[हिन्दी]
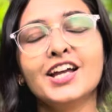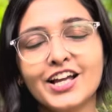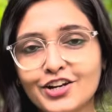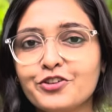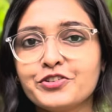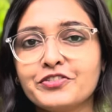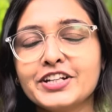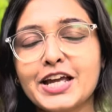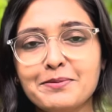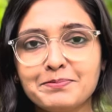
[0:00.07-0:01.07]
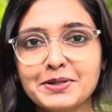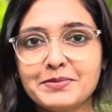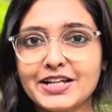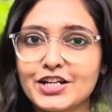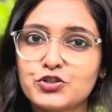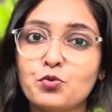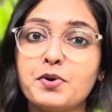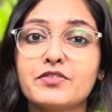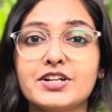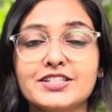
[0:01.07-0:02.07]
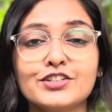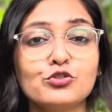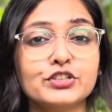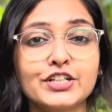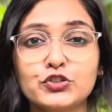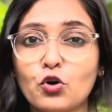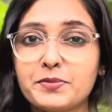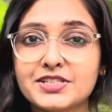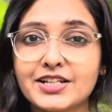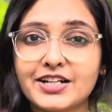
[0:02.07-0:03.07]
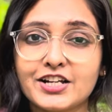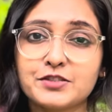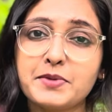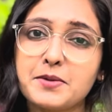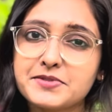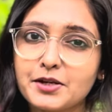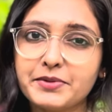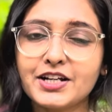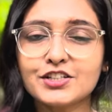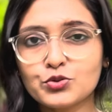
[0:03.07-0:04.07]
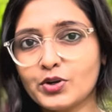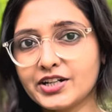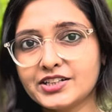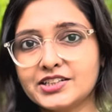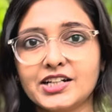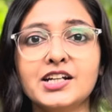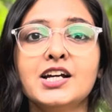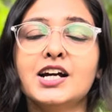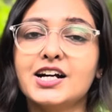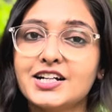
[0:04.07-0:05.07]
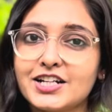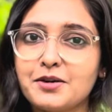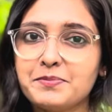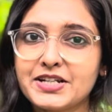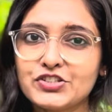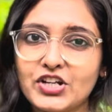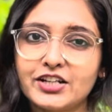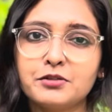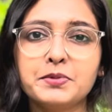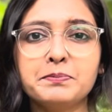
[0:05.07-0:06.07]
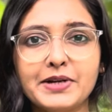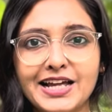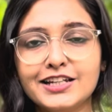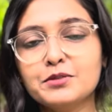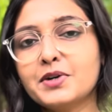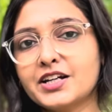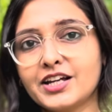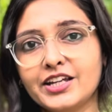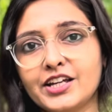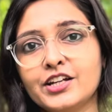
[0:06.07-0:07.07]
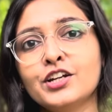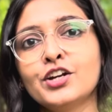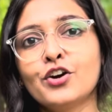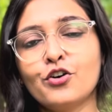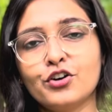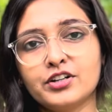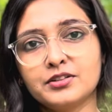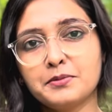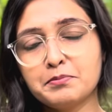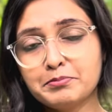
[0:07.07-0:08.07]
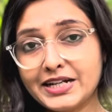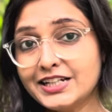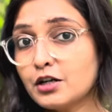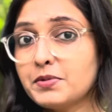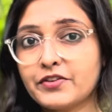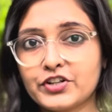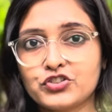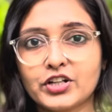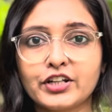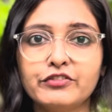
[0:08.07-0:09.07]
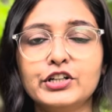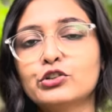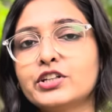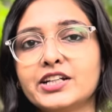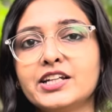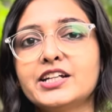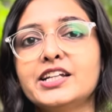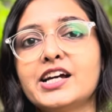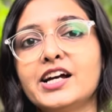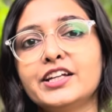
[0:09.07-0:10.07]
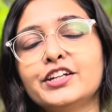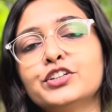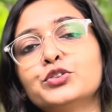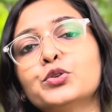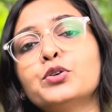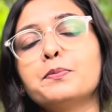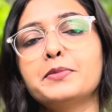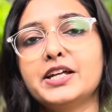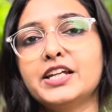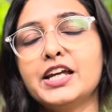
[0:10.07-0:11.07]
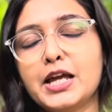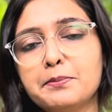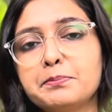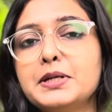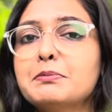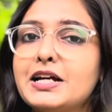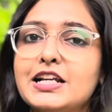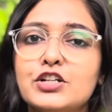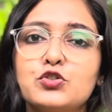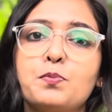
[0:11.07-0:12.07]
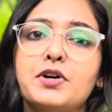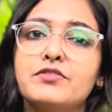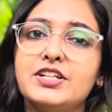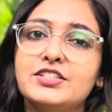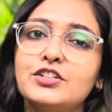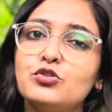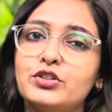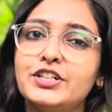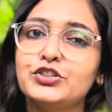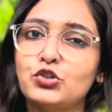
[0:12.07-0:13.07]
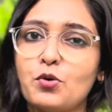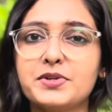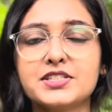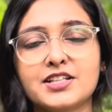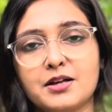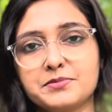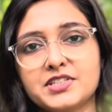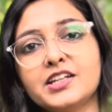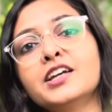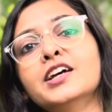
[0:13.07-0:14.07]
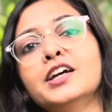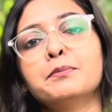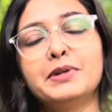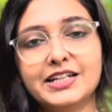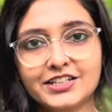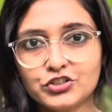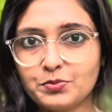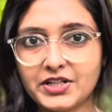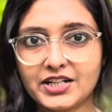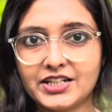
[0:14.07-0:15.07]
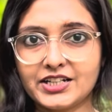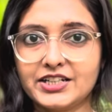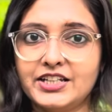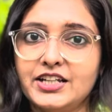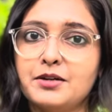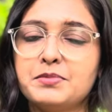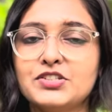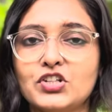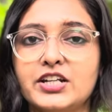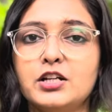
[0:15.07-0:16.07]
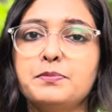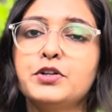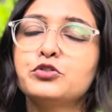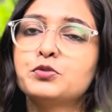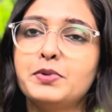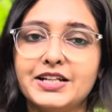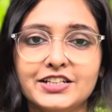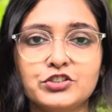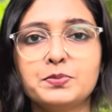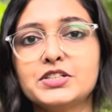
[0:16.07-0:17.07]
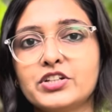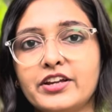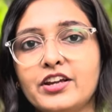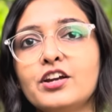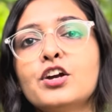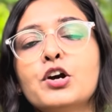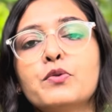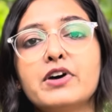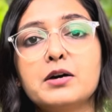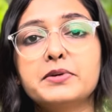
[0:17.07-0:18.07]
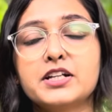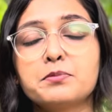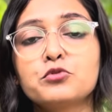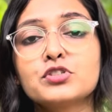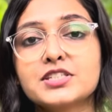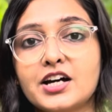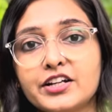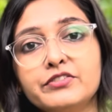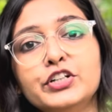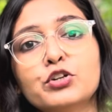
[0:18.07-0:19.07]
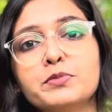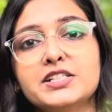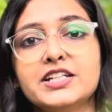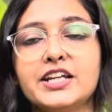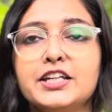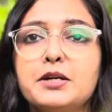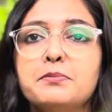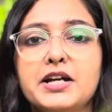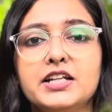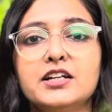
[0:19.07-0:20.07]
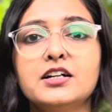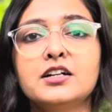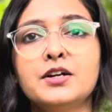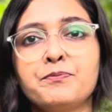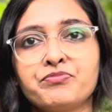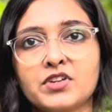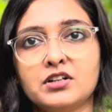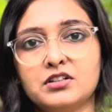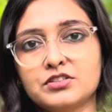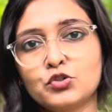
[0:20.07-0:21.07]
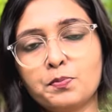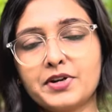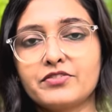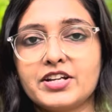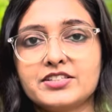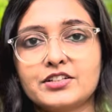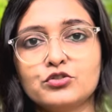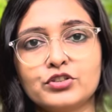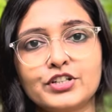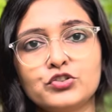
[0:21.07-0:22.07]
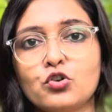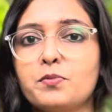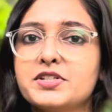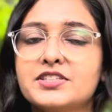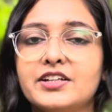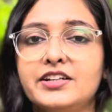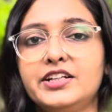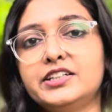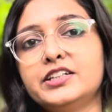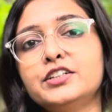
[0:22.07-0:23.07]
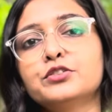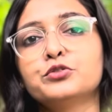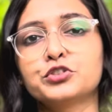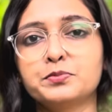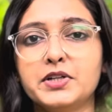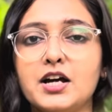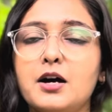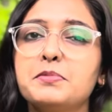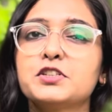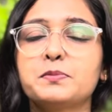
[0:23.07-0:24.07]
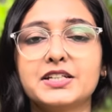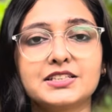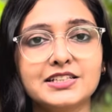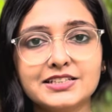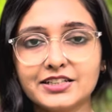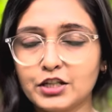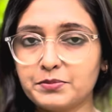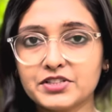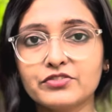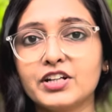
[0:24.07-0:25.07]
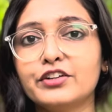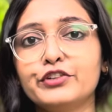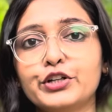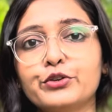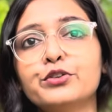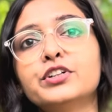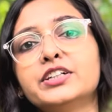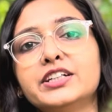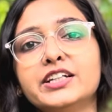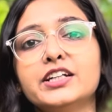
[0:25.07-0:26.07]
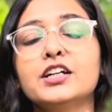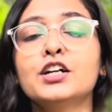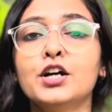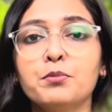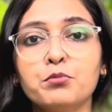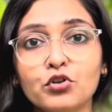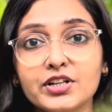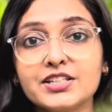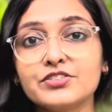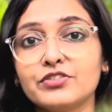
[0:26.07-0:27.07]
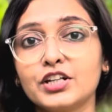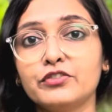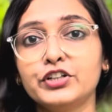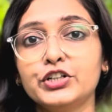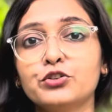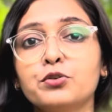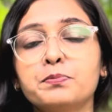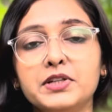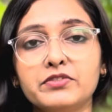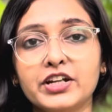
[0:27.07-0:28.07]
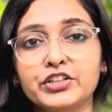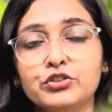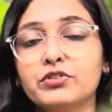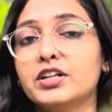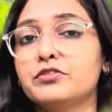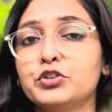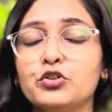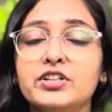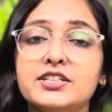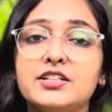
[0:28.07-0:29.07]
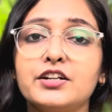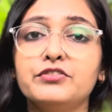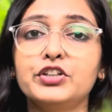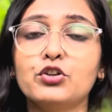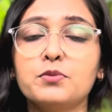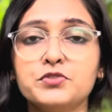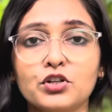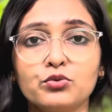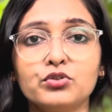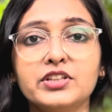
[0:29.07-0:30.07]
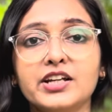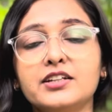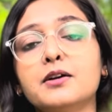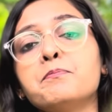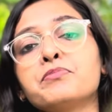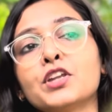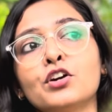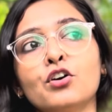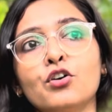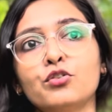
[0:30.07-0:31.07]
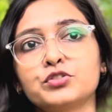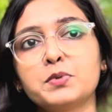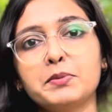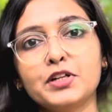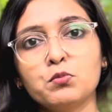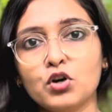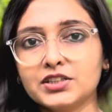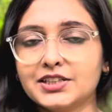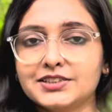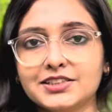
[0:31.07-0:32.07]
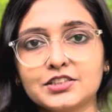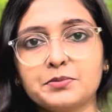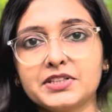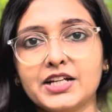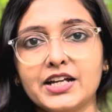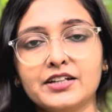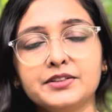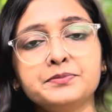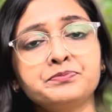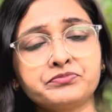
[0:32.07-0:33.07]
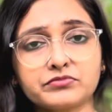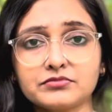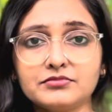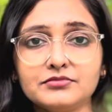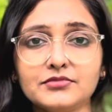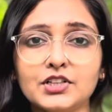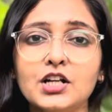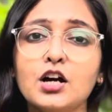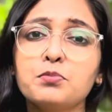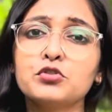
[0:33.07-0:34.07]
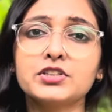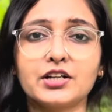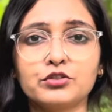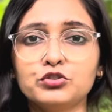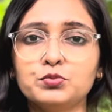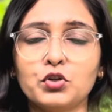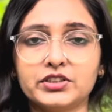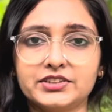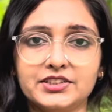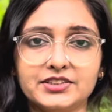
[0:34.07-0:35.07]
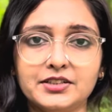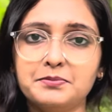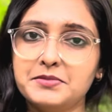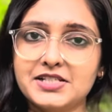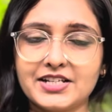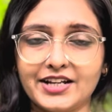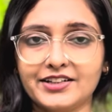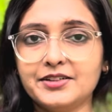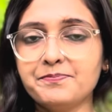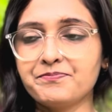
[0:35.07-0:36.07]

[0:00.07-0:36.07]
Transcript: हेलो एवरीवन एमपी महिला सुपरवाइजर 2024 के क्लास में आप सभी का स्वागत है अगर आप मेरे चैनल पर पहली बार आई हैं और महिला पर्यवेक्षक की वीडियो देखने के लिए आई हैं तो मैंने एमपी महिला सुपरवाइजर 2024 नाम से प्लेलिस्ट बना के रखी है अपने चैनल पे उस प्लेलिस्ट पे जाइए वहाँ पर आपको सारे वीडियो मिल जाएंगे महिला सुपरवाइज़र दो से रिलेटेड उसमें आप स्पेशली सिलेबस वाला वीडियो ठीक है बुक लिस्ट वाला वीडियो पी वाई क्यू वाला वीडियो ये सारे वीडियो आप ज़रूर देखना उसमें मैंने बहुत अच्छे से बताया है आपको सारा कुछ बहुत अच्छे से मिल जाएगा